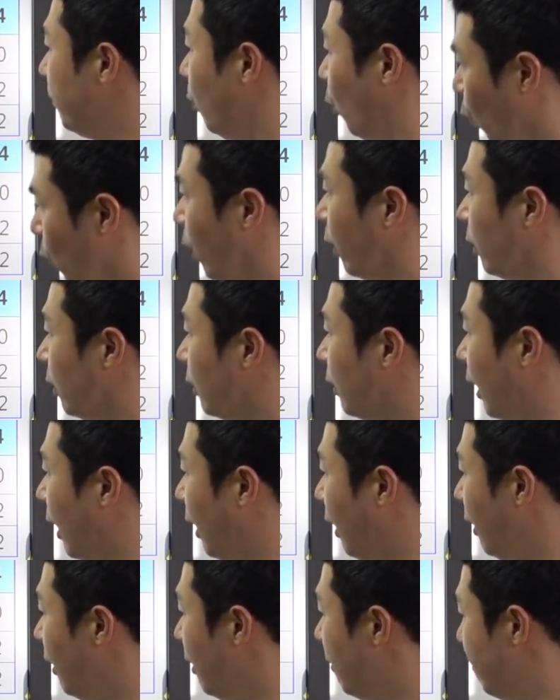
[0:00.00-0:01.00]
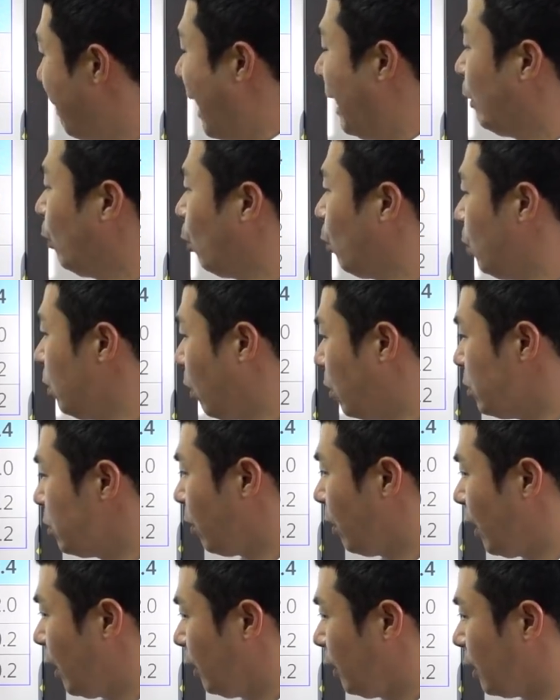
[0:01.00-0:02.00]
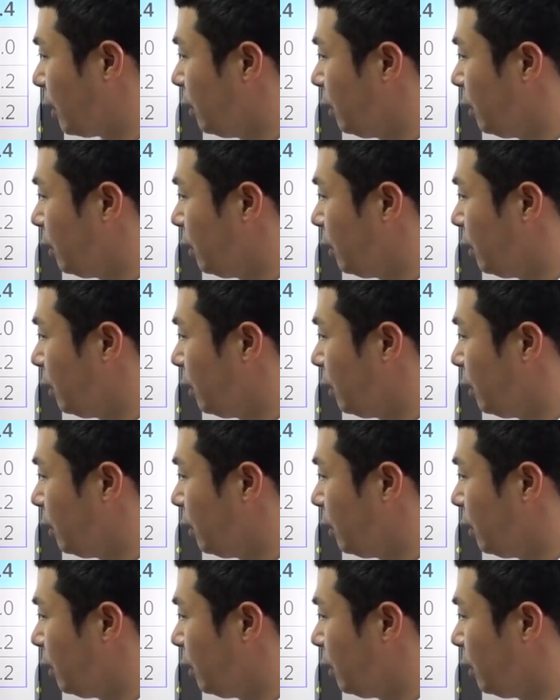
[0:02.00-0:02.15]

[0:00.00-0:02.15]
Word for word: 호였는데 만 호를 건설하겠다,